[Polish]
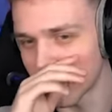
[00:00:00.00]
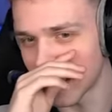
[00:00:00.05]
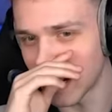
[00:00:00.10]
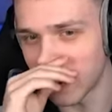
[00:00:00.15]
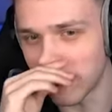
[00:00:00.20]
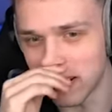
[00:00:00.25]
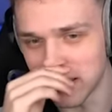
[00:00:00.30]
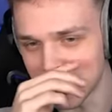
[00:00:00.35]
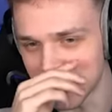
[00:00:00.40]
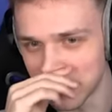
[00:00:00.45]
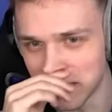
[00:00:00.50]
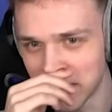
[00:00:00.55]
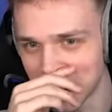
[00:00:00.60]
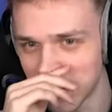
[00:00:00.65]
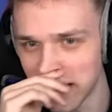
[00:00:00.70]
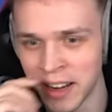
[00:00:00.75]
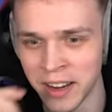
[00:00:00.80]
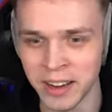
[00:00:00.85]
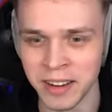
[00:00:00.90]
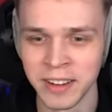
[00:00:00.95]
wygrałaś, no
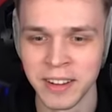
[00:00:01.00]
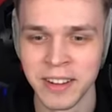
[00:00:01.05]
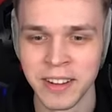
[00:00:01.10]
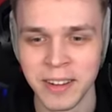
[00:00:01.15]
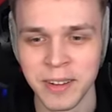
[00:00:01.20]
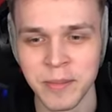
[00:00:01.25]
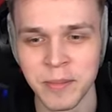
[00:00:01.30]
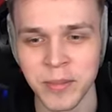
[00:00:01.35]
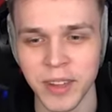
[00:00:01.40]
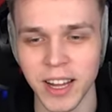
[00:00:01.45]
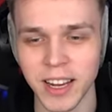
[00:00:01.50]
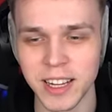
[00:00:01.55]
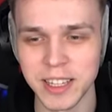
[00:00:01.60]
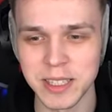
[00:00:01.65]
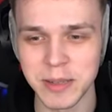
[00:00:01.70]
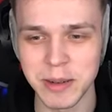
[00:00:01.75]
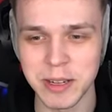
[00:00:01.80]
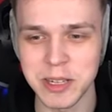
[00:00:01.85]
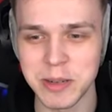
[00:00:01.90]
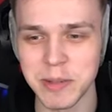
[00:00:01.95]
okej. Okay. No,
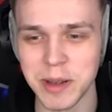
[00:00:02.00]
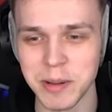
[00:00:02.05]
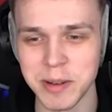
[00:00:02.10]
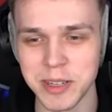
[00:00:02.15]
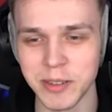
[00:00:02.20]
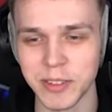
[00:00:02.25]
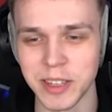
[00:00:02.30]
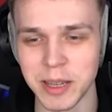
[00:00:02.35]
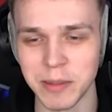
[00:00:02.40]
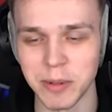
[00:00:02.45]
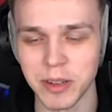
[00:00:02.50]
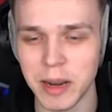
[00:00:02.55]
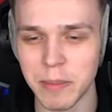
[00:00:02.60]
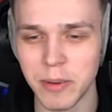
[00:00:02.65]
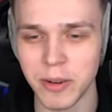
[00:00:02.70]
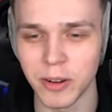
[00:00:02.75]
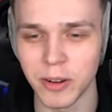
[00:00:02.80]
ale zobaczymy, jak będzie w tej, bo na